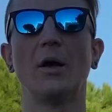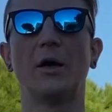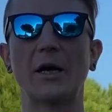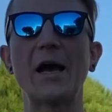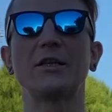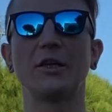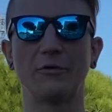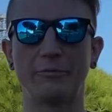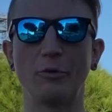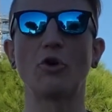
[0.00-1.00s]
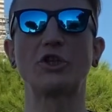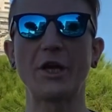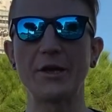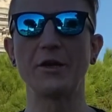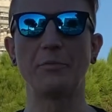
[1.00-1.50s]
Раньше в
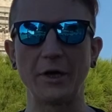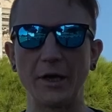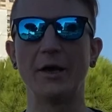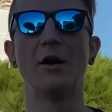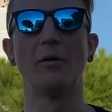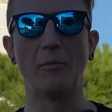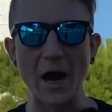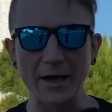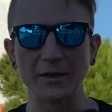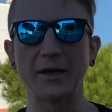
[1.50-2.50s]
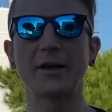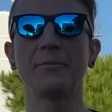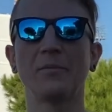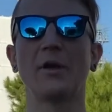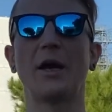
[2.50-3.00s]
блокчейне были майнеры,
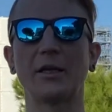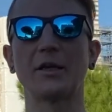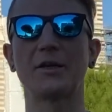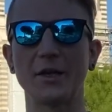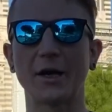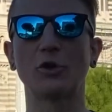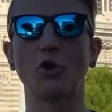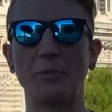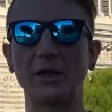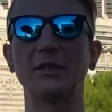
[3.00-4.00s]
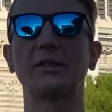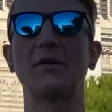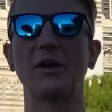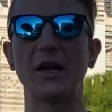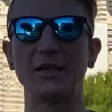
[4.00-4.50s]
это те, кто
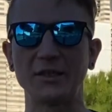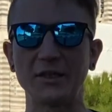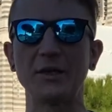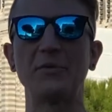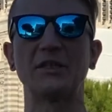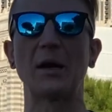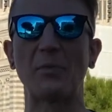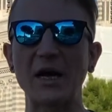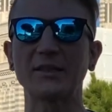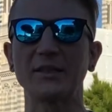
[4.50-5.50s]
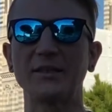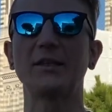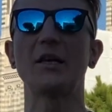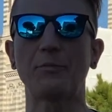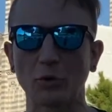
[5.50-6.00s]
предоставляли сети безопасность
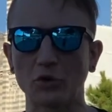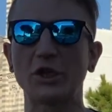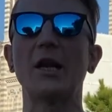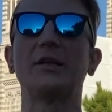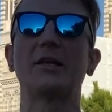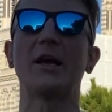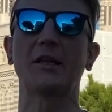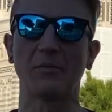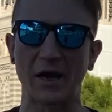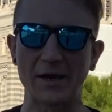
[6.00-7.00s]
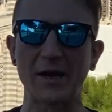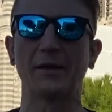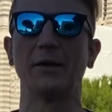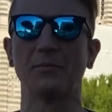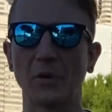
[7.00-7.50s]
и получали за это
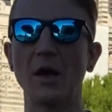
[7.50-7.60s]
монеты.